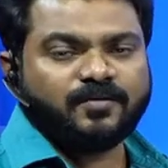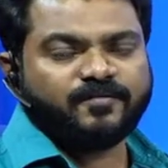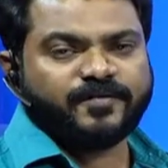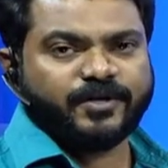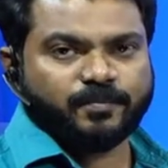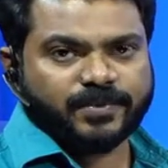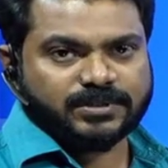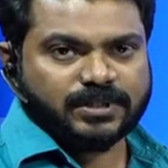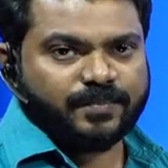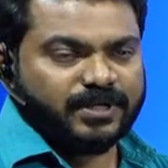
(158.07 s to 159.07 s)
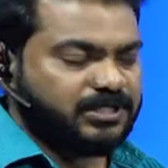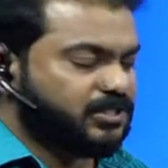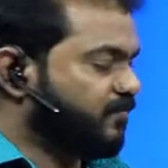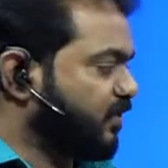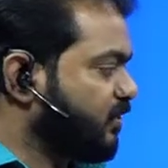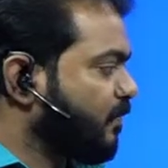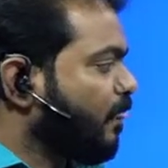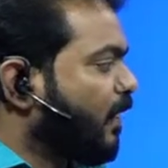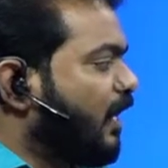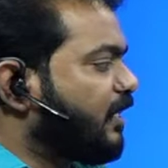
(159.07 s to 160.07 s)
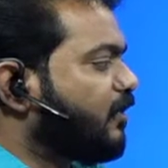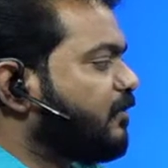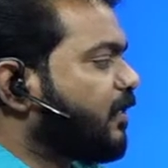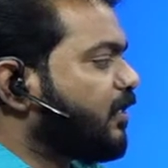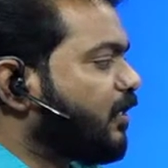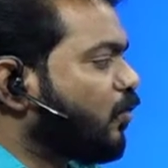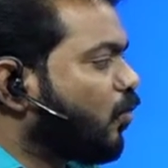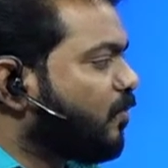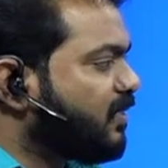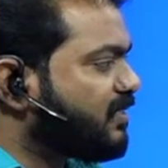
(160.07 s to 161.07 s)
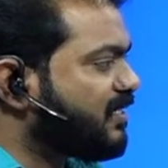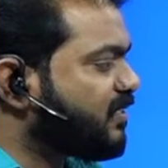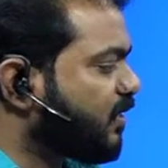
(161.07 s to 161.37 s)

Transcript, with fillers: ஃபிஃப்டி ருபீஸ் அப்ளிகேஷன் ஃபீஸ் அதே வந்து பார்த்தீங்கன்னா ஓபிசி